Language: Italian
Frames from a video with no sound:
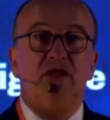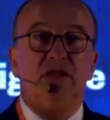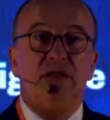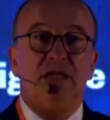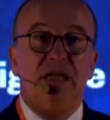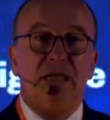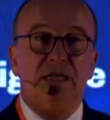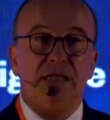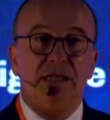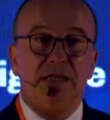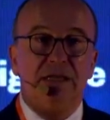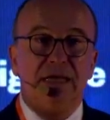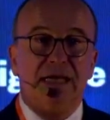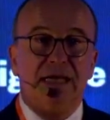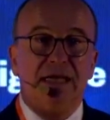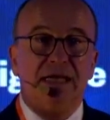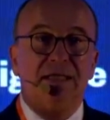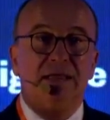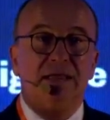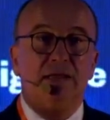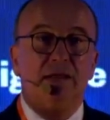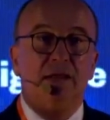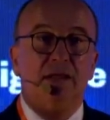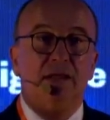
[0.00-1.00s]

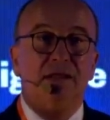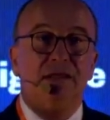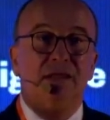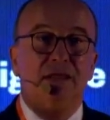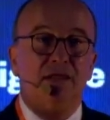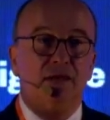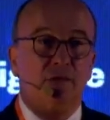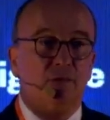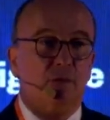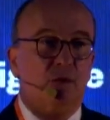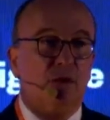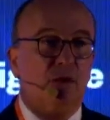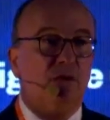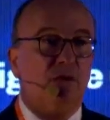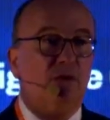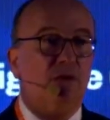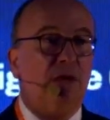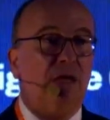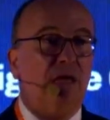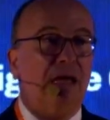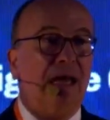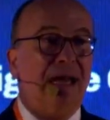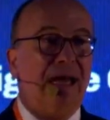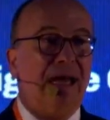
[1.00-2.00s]
digitalizzare la, il
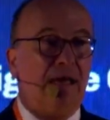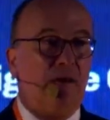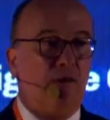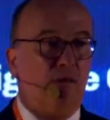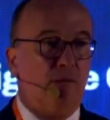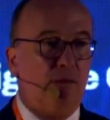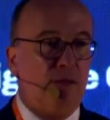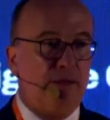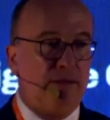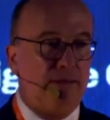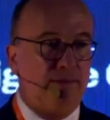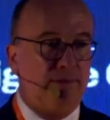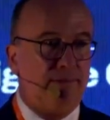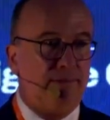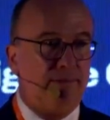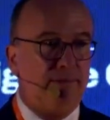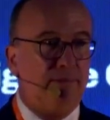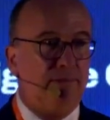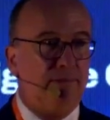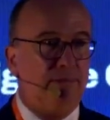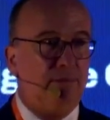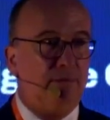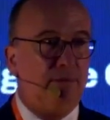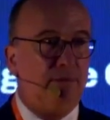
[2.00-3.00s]
trasporto dell'acqua.
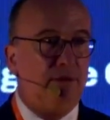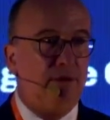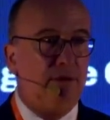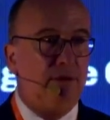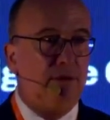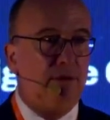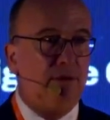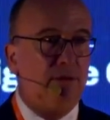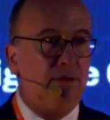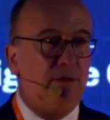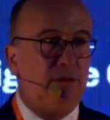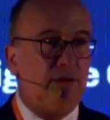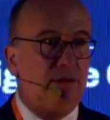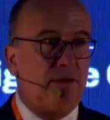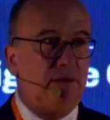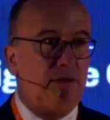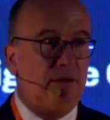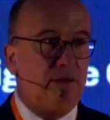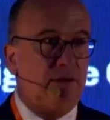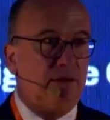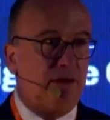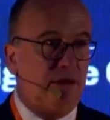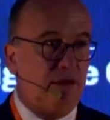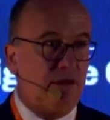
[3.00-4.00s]

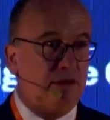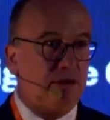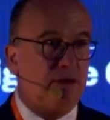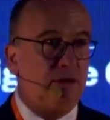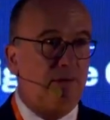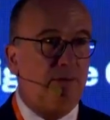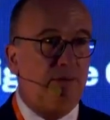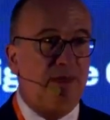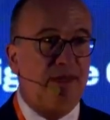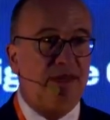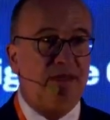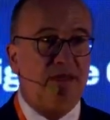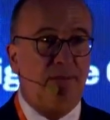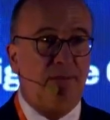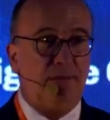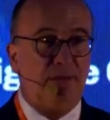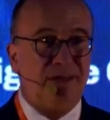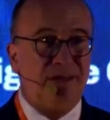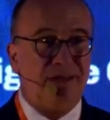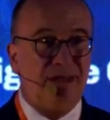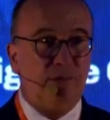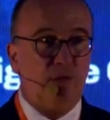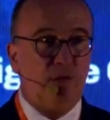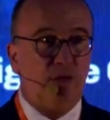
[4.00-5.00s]
Nel nostro
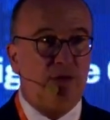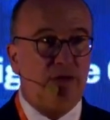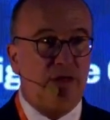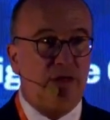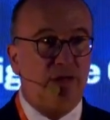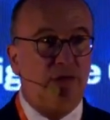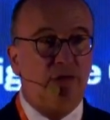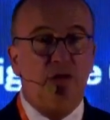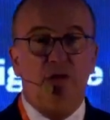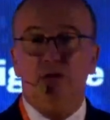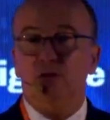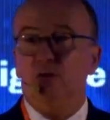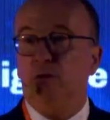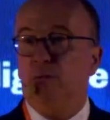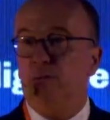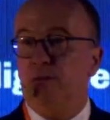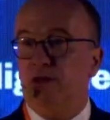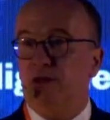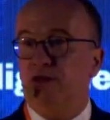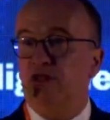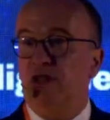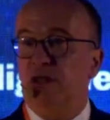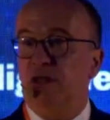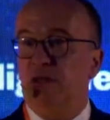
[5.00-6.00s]
paese perdiamo il
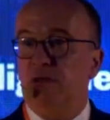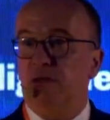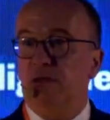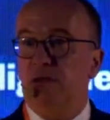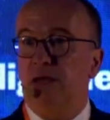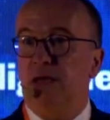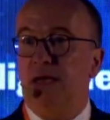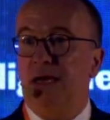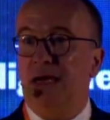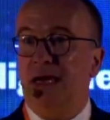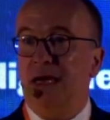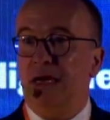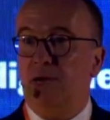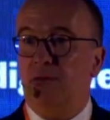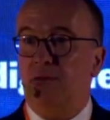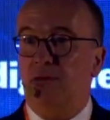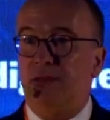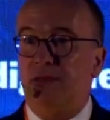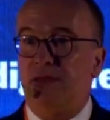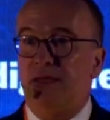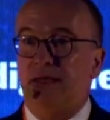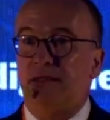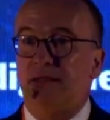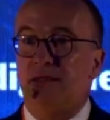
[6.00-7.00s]
38%
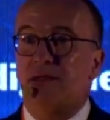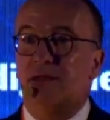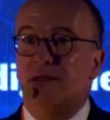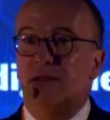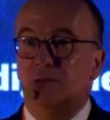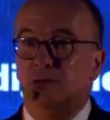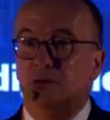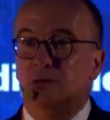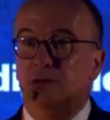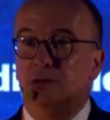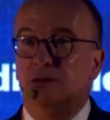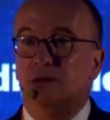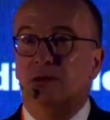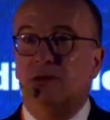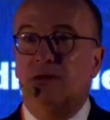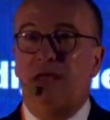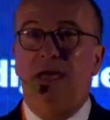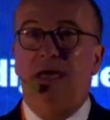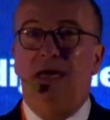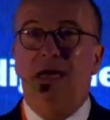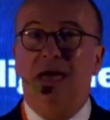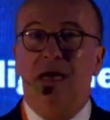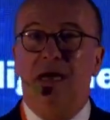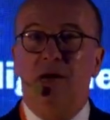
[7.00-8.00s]
dell'acqua nella
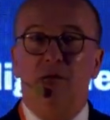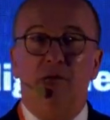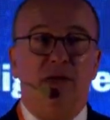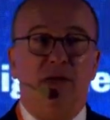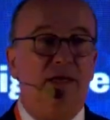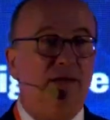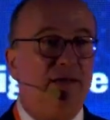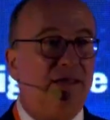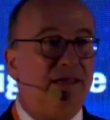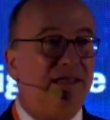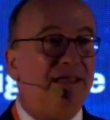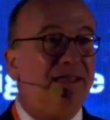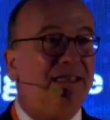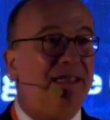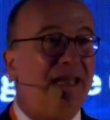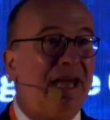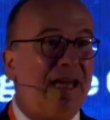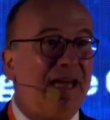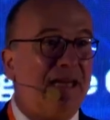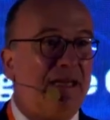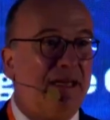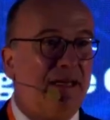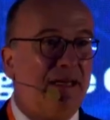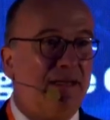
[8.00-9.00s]
distribuzione dell'acqua,
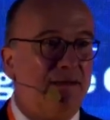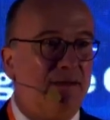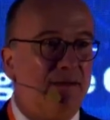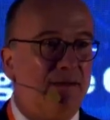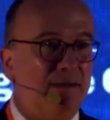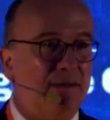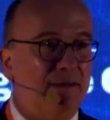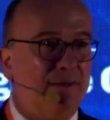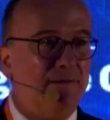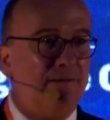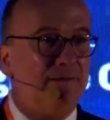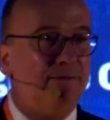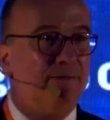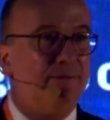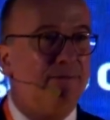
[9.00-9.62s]
in Italia.